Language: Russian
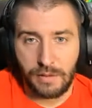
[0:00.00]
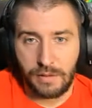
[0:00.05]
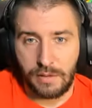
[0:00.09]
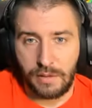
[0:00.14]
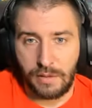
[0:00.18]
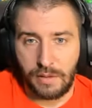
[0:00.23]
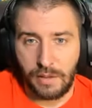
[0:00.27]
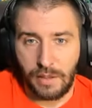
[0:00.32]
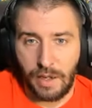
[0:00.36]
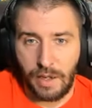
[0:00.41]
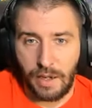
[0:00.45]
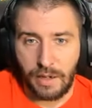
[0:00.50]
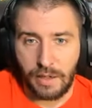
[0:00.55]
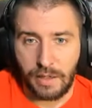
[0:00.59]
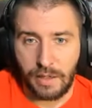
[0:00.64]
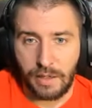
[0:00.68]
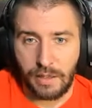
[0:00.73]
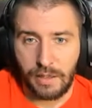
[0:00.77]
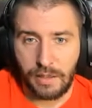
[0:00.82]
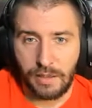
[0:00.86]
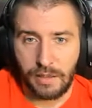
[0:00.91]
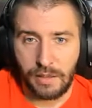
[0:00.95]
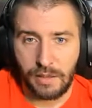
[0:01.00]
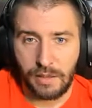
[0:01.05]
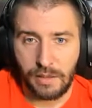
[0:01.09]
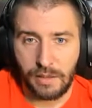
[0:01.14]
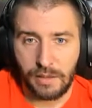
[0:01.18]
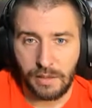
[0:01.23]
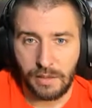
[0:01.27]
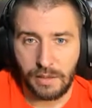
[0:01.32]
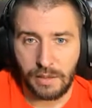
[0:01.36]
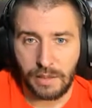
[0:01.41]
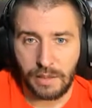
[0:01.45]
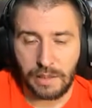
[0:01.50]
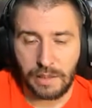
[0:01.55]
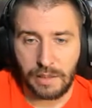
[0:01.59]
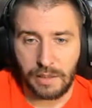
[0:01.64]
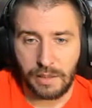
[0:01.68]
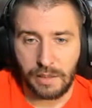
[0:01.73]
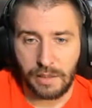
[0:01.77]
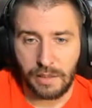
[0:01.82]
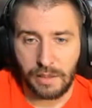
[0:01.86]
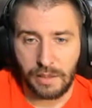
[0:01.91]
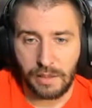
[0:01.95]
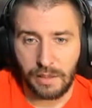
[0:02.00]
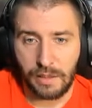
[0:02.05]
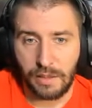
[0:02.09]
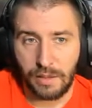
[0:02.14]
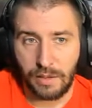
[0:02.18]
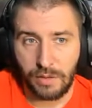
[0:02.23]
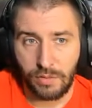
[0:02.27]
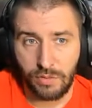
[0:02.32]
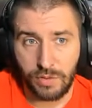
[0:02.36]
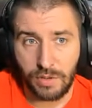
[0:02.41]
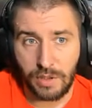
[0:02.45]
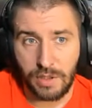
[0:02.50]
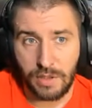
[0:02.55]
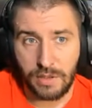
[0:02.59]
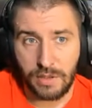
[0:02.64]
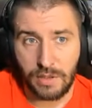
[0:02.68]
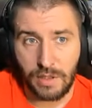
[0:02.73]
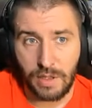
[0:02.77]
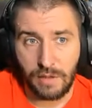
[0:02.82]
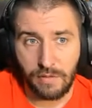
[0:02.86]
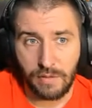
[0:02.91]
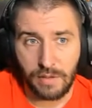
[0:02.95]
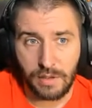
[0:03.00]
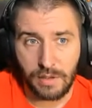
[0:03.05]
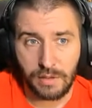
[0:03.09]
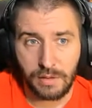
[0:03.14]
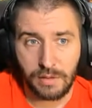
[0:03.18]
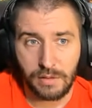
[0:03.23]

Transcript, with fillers: Так, э, русский сервер,